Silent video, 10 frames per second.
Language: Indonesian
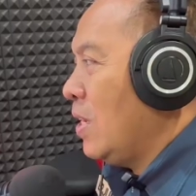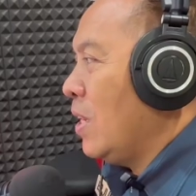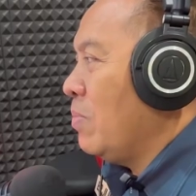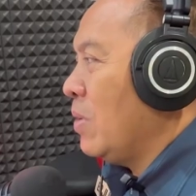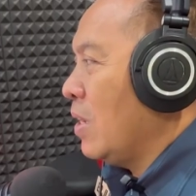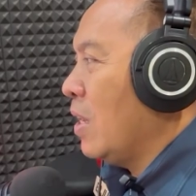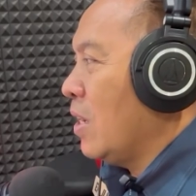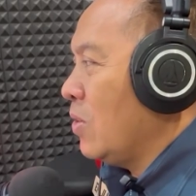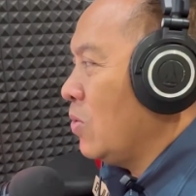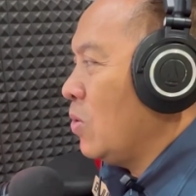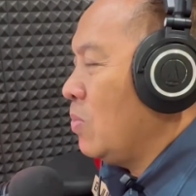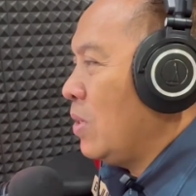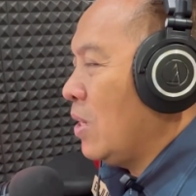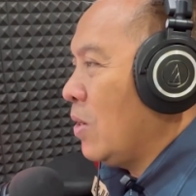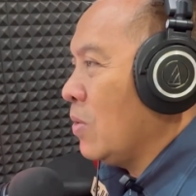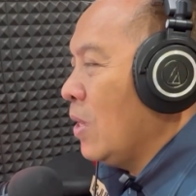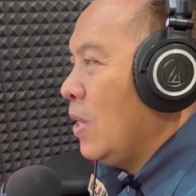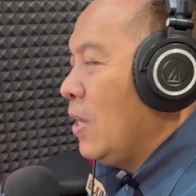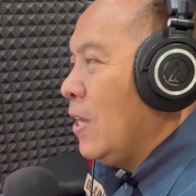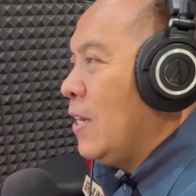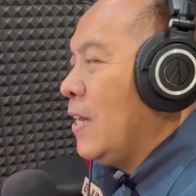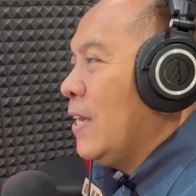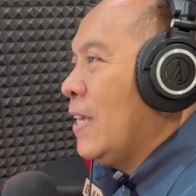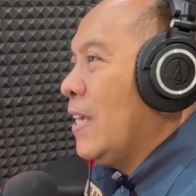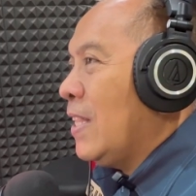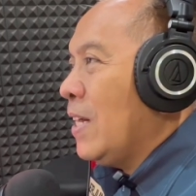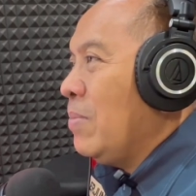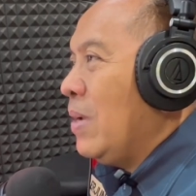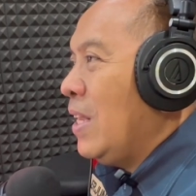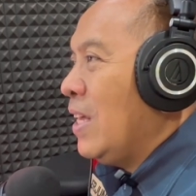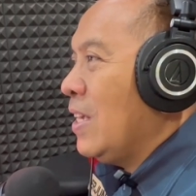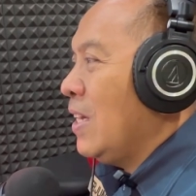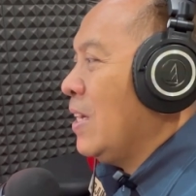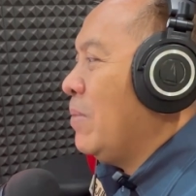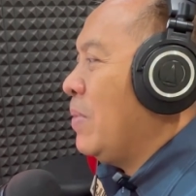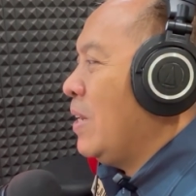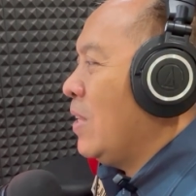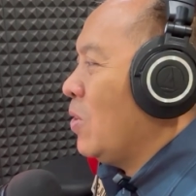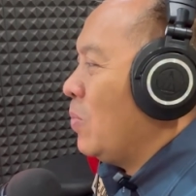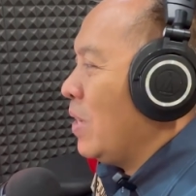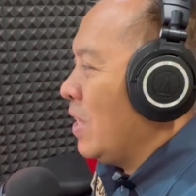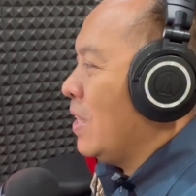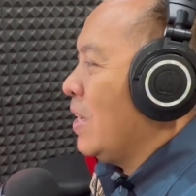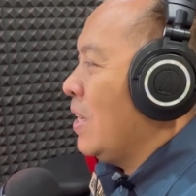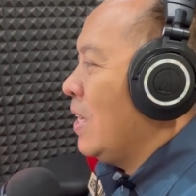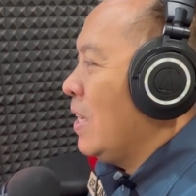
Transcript: dalam penegakan hukum di laut. Nah, kita kembali lagi kepada topik kita,